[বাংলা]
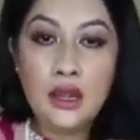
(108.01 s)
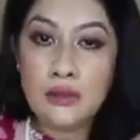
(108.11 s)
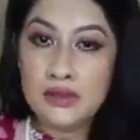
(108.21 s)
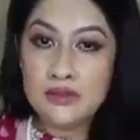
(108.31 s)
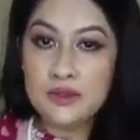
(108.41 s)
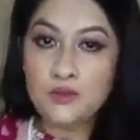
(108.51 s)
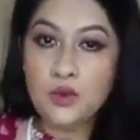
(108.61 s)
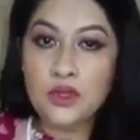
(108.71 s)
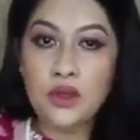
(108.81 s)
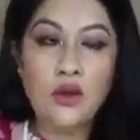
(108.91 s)
নামাজ টামাজ
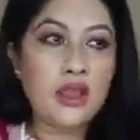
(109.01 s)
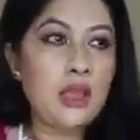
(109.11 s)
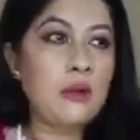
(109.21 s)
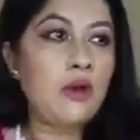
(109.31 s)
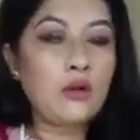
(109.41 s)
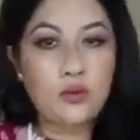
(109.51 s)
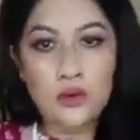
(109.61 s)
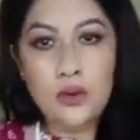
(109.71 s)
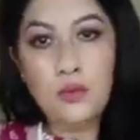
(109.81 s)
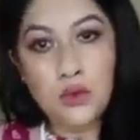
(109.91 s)
পড়তে হয় কিংবা কটন
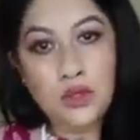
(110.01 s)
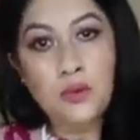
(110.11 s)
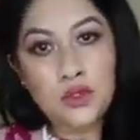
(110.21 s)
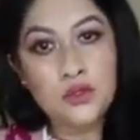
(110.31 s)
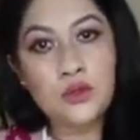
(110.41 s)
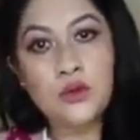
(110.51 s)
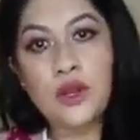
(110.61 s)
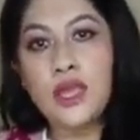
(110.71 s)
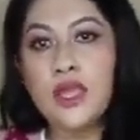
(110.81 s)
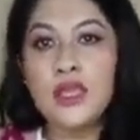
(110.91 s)
ওড়না পড়তে পছন্দ
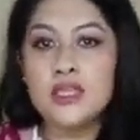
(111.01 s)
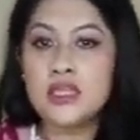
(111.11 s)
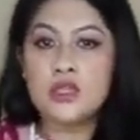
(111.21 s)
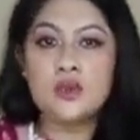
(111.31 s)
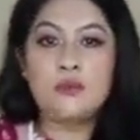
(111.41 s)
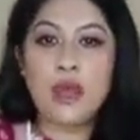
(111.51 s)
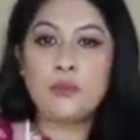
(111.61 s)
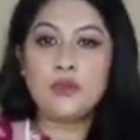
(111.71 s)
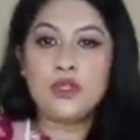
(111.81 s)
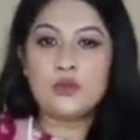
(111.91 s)
করে সেসব
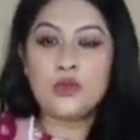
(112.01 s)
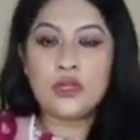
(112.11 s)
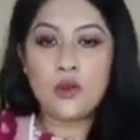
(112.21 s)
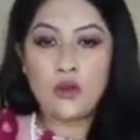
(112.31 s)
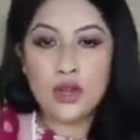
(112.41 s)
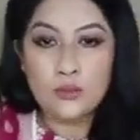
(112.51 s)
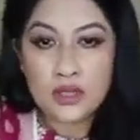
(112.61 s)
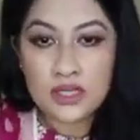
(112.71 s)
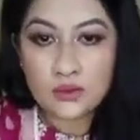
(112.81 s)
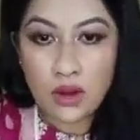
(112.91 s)
আপুদের জন্য এটা অনেক
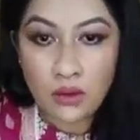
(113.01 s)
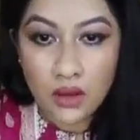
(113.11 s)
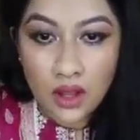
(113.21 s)
বেশি ওয়াও